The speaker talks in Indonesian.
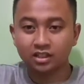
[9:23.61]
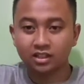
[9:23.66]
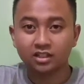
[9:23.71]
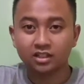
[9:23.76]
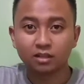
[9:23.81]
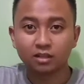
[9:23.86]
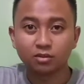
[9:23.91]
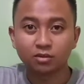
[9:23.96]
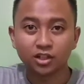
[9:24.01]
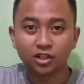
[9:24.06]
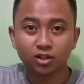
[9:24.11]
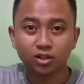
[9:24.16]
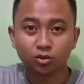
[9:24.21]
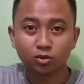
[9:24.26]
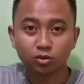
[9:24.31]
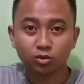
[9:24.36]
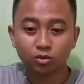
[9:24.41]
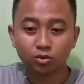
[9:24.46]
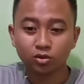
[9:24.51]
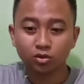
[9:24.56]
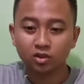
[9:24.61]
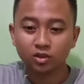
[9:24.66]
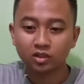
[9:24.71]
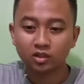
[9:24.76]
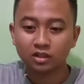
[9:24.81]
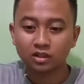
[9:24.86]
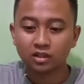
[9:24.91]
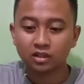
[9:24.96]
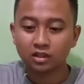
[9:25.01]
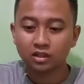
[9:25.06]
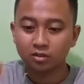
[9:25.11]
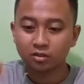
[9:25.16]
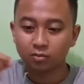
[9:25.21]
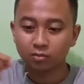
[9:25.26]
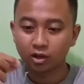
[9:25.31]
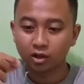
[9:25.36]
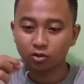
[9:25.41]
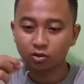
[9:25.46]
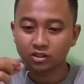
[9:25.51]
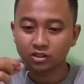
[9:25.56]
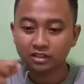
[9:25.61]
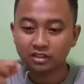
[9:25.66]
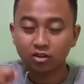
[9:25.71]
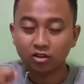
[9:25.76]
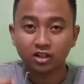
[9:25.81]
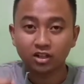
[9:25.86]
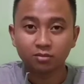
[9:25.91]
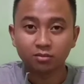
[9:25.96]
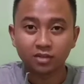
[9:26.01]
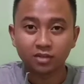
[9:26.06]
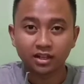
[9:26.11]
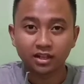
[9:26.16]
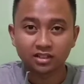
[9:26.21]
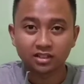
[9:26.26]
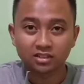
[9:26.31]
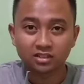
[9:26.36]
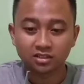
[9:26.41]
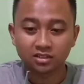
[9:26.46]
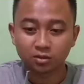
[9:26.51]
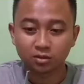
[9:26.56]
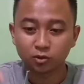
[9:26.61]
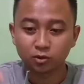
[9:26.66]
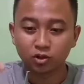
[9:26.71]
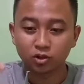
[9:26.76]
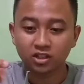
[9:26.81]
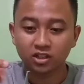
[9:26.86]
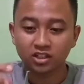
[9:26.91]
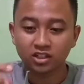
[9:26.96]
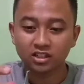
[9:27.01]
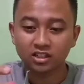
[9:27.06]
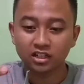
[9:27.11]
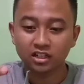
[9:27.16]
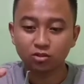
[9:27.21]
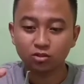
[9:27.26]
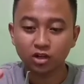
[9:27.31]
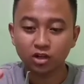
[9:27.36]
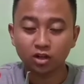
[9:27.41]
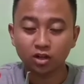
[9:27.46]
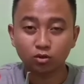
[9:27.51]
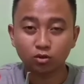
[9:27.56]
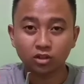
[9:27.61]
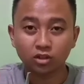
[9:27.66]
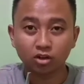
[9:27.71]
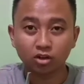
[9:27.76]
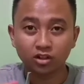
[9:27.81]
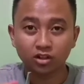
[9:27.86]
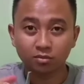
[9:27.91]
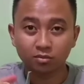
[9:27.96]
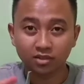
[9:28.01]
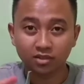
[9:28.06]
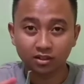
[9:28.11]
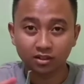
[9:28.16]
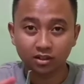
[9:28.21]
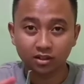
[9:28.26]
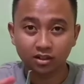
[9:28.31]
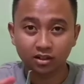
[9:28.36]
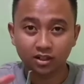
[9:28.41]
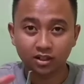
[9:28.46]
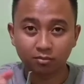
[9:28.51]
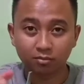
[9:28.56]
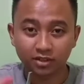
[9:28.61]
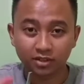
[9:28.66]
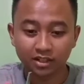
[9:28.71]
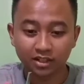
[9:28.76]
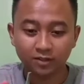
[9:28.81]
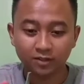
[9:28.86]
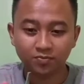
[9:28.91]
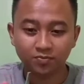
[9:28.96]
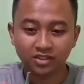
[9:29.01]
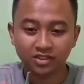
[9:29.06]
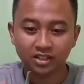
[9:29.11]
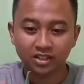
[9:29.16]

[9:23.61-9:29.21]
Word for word: kita berdiriin dulu baru kita taruh lem guys kebetulan ini tadi udah aku taruh lem uh, lemnya